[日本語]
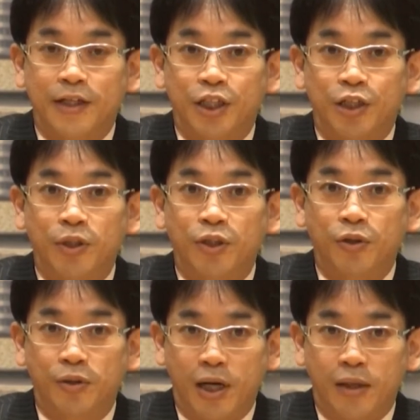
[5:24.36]
e ウィンドウ
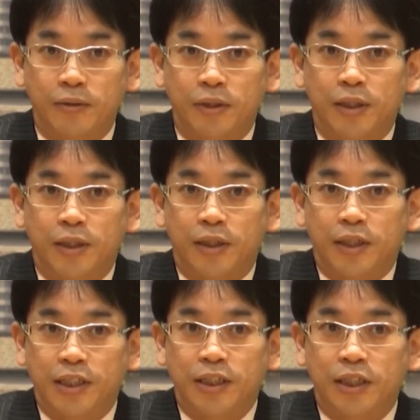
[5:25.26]
には、
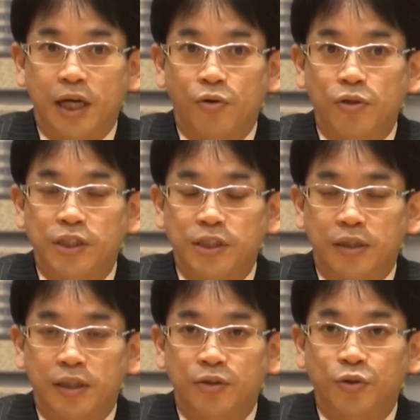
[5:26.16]

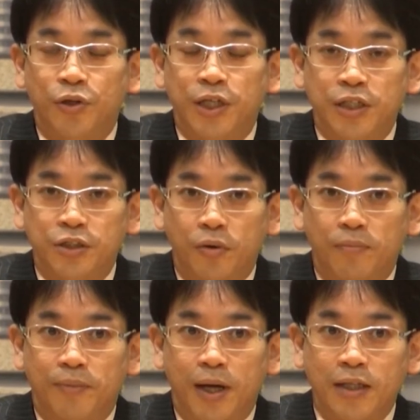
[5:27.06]
インターコンチネンタル取引
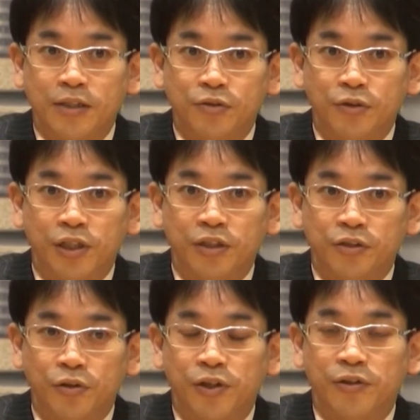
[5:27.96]
所、ICE の技
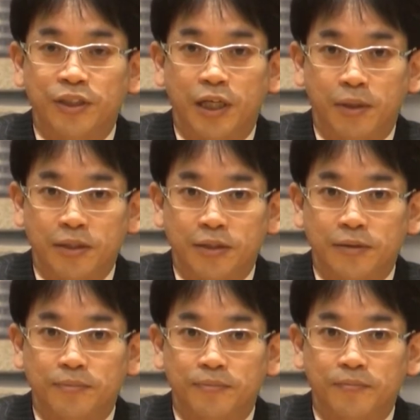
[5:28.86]
術を利用していま
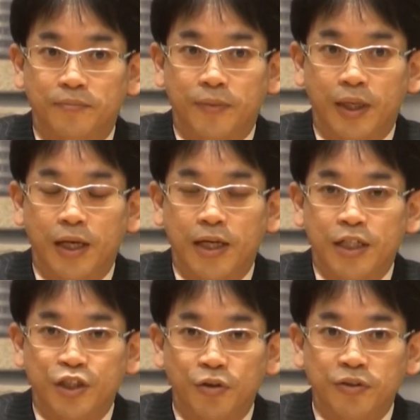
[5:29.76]
す。
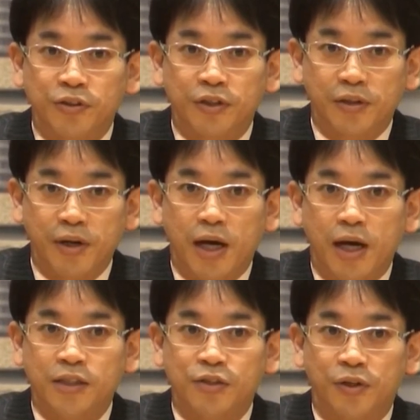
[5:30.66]
使用するには
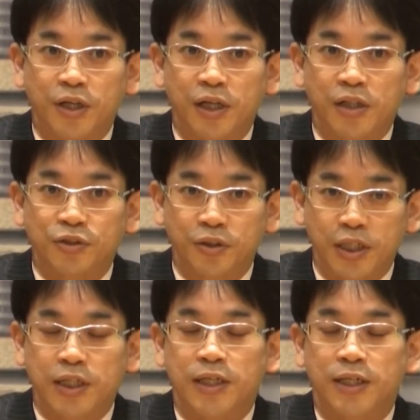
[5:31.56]
ICE の契約書
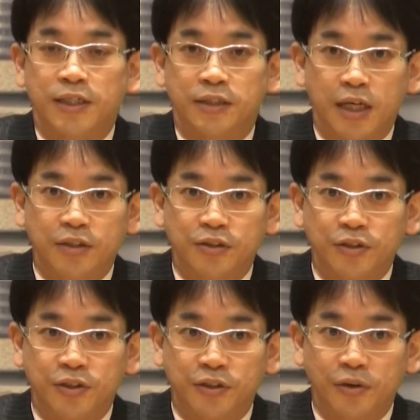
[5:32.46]
にサインす
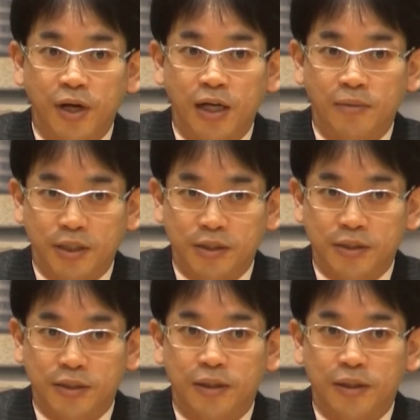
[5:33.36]
る必要があります。